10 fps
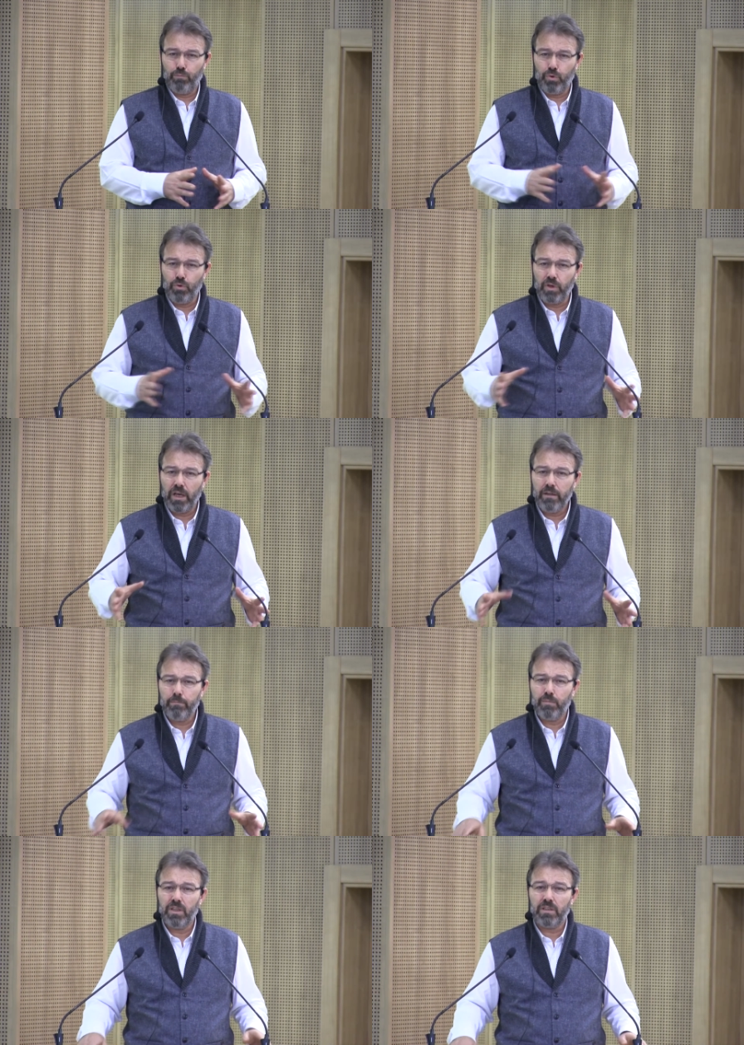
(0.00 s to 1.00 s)
büyüyen
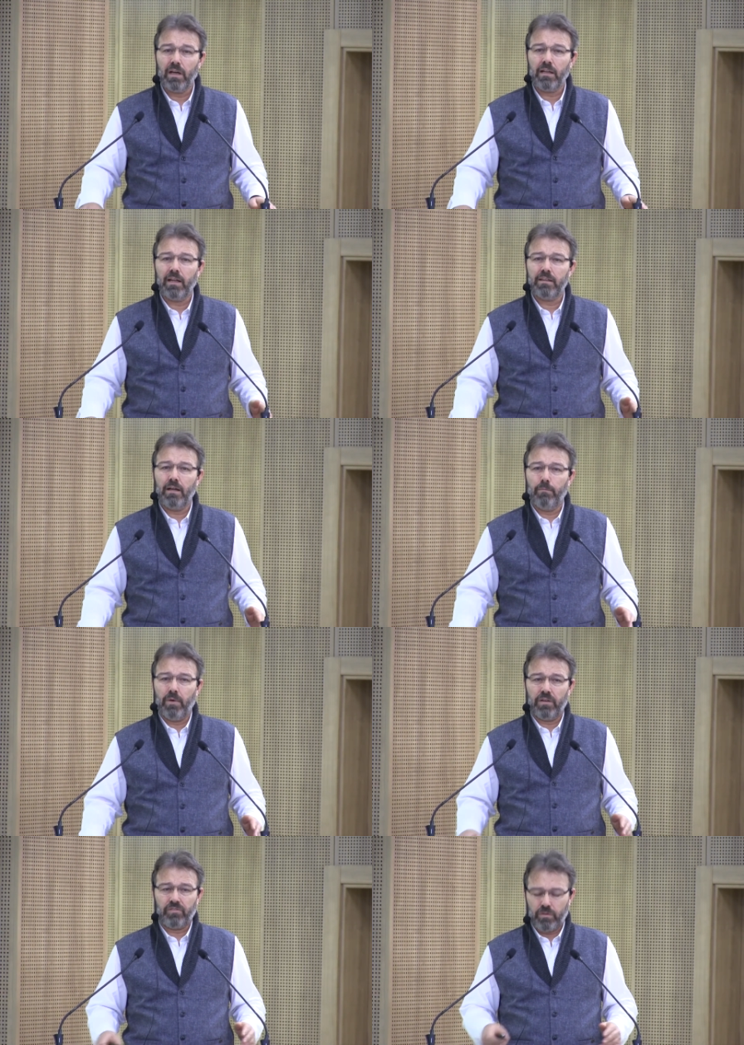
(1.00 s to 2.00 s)
bir alandan
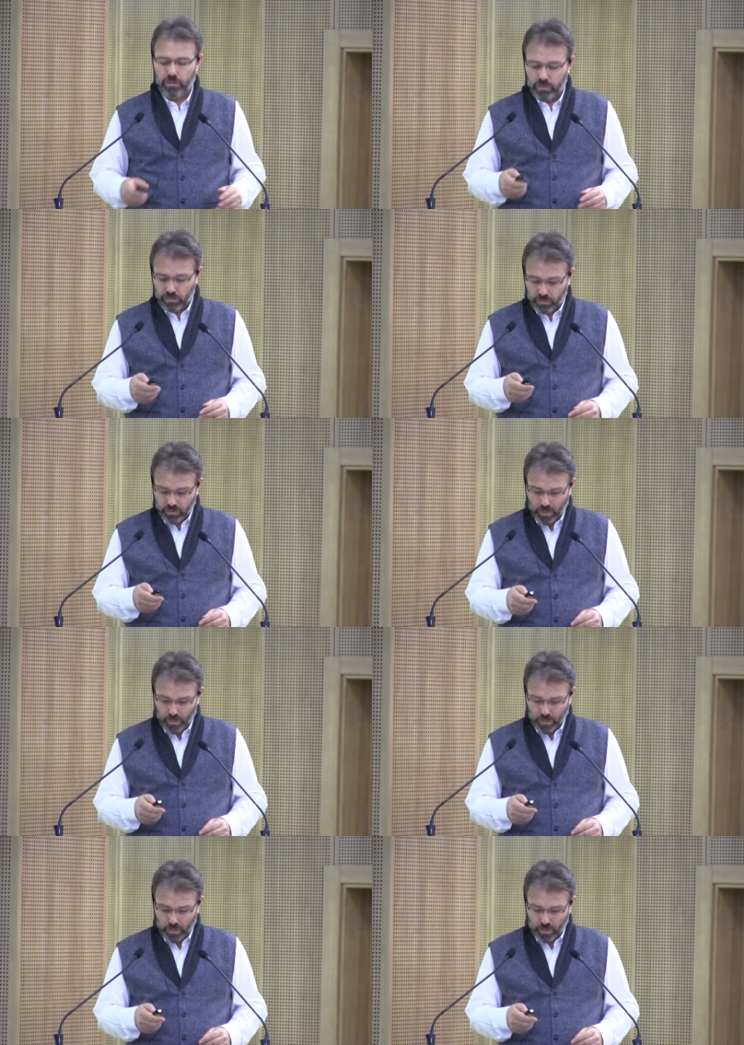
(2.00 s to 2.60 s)
bahsediyoruz.